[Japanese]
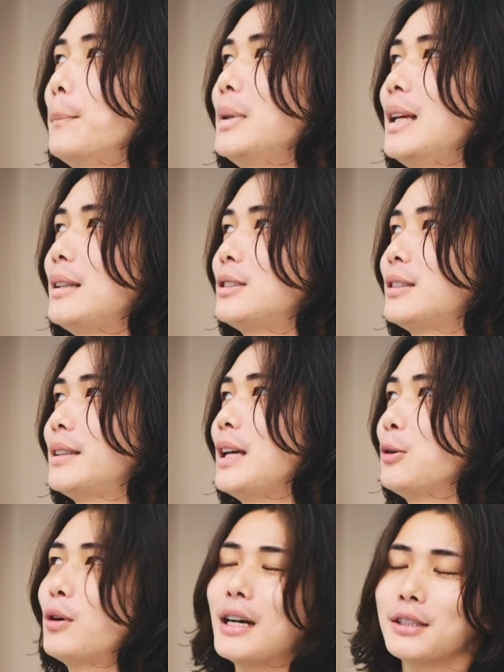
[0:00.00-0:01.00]
で
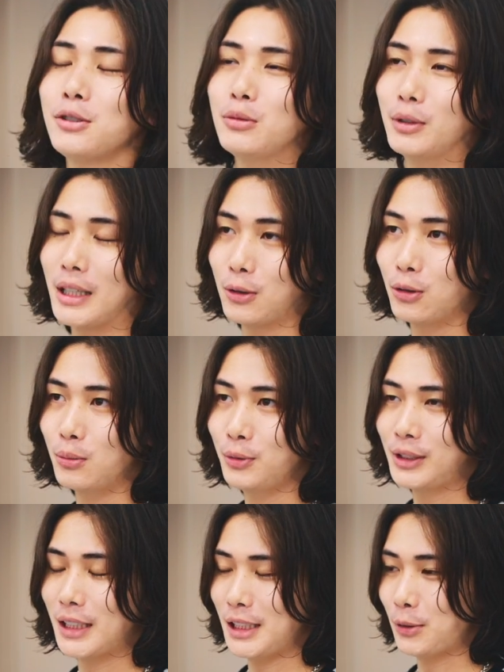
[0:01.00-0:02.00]
言語化するのも結構
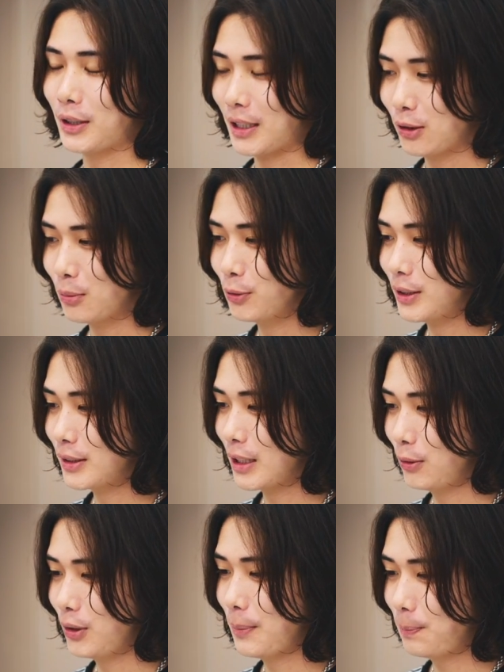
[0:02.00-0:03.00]
難しいのかなと思うんですけ
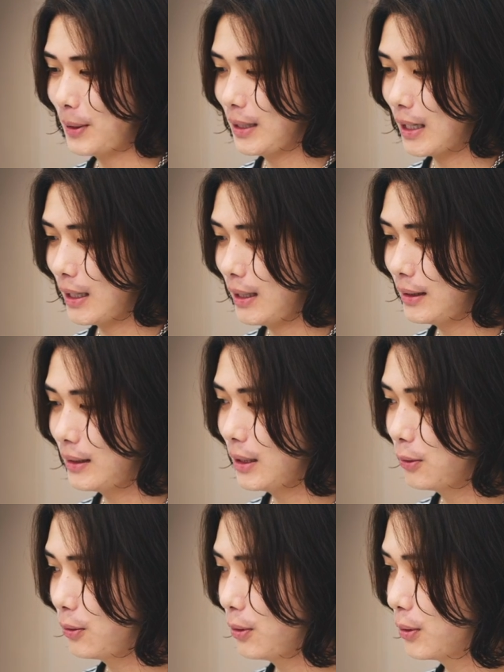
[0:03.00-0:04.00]
どやっぱり相手
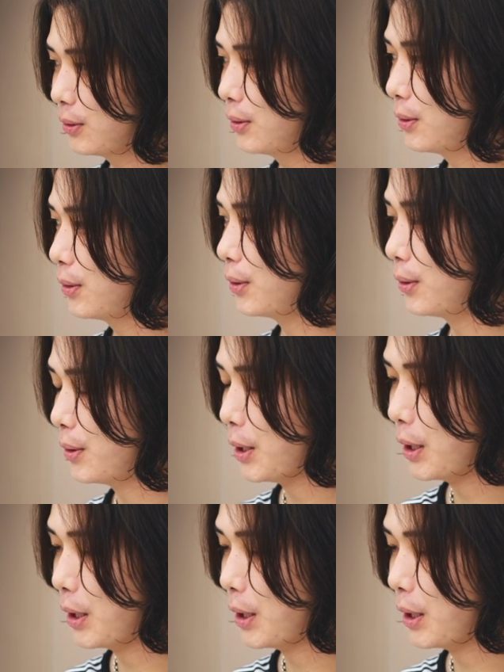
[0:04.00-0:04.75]
のことを